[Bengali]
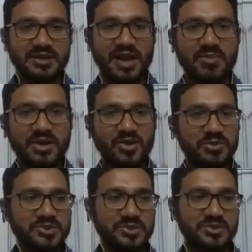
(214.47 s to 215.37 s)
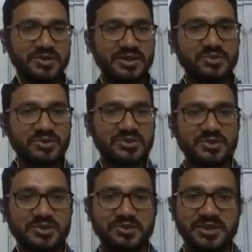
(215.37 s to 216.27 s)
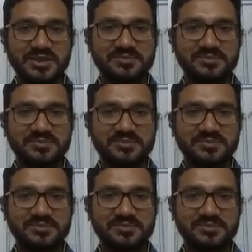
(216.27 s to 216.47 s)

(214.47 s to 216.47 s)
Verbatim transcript: আমার নবী চরিত্রহীন তুই চরিত্রহীন